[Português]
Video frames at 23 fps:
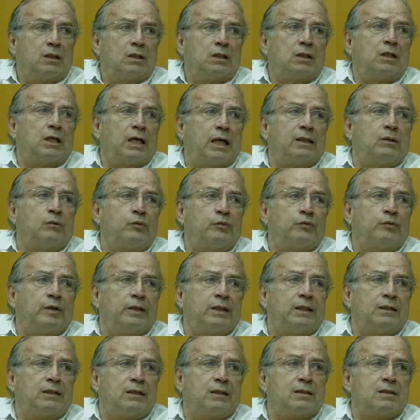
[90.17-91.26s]
que eram
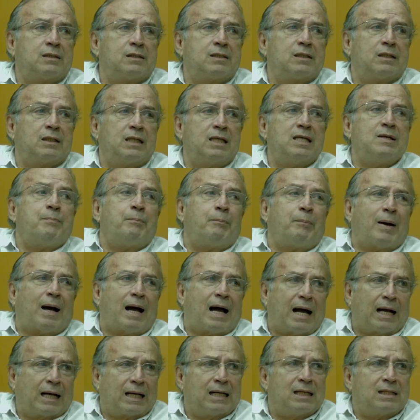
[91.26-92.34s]
feitas e
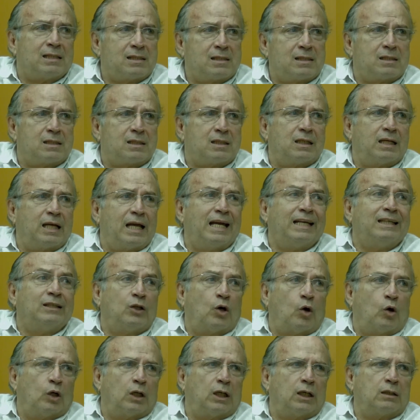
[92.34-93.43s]
pagas em
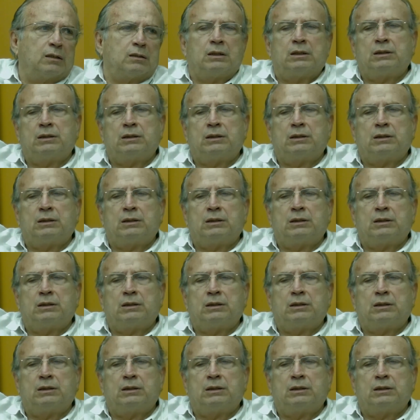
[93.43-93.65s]
dólar.